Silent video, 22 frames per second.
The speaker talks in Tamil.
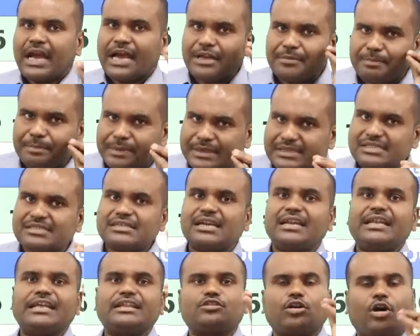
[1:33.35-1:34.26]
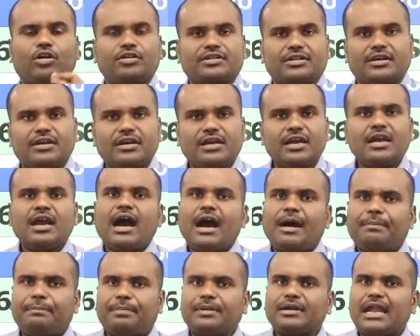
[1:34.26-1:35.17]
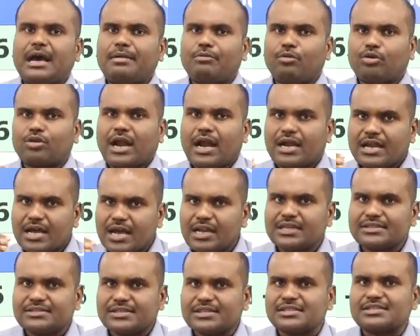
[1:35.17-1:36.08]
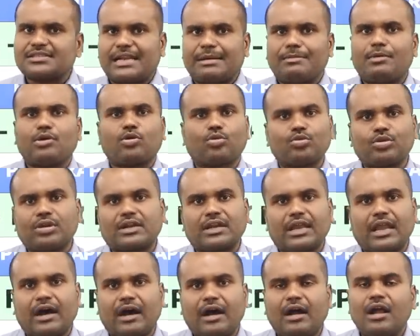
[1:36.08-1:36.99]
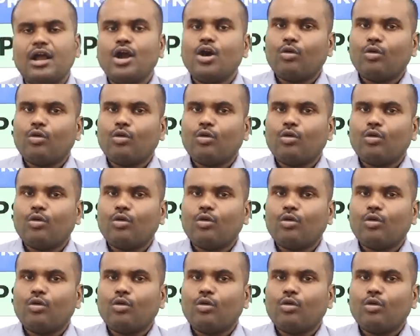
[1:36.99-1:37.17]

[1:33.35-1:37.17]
ஐ பர்சனலி தாட் அப்போ நாம் ஒரு அனாலிசிஸ் நாம் கொடுக்கலாம்